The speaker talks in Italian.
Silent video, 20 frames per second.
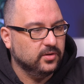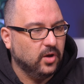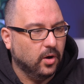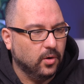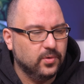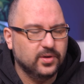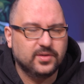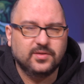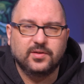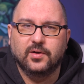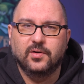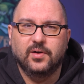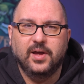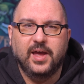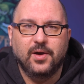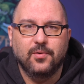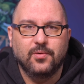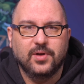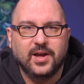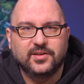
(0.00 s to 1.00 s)
No, questo
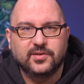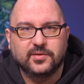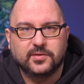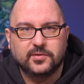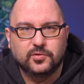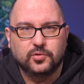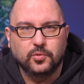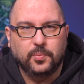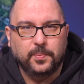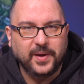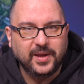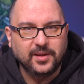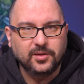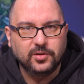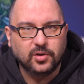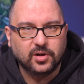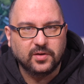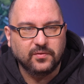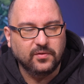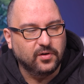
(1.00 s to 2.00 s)
è un gadget
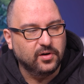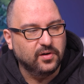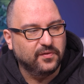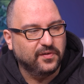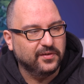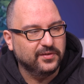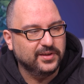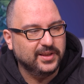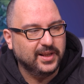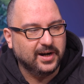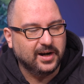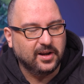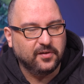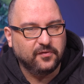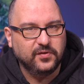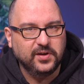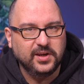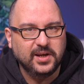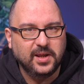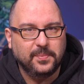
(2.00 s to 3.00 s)
stupendo che vi voglio far vedere alla
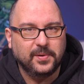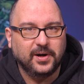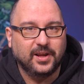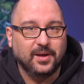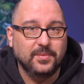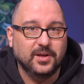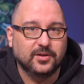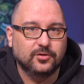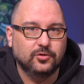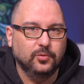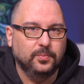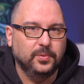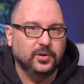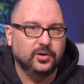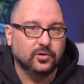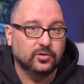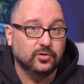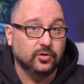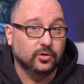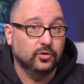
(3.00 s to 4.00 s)
fine perché mi ha
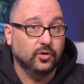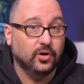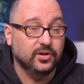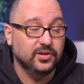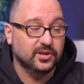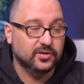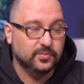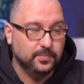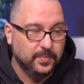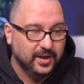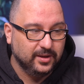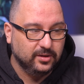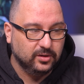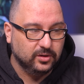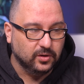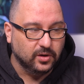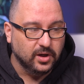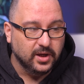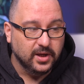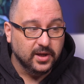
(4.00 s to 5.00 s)
stupito sotto ogni
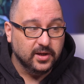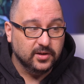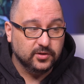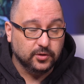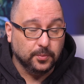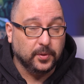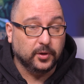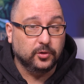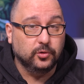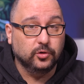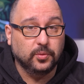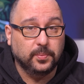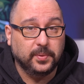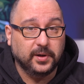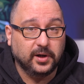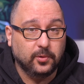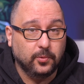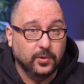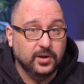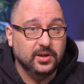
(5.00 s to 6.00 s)
aspetto, soprattutto
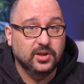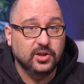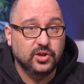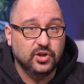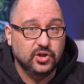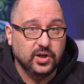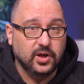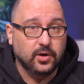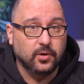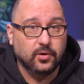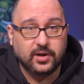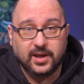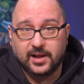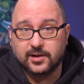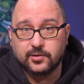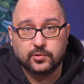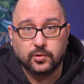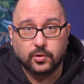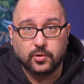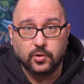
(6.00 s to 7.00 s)
per 15 euro che è il
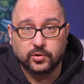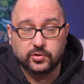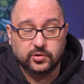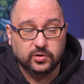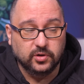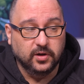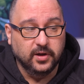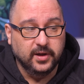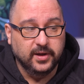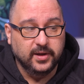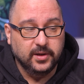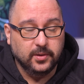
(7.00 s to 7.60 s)
suo costo.